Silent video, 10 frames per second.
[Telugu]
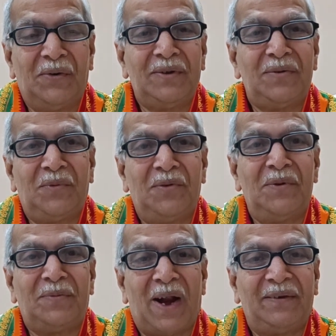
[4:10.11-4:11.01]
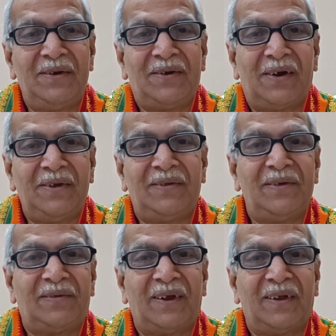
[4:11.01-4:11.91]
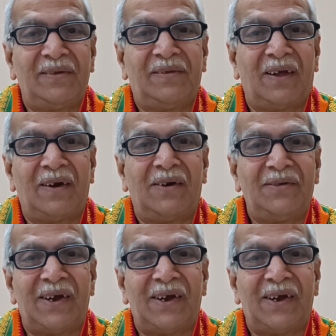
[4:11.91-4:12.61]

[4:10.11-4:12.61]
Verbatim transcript: వచ్చి భూమిని ప్రార్థించాడు ఇది ఇస్తాను అది ఇస్తాను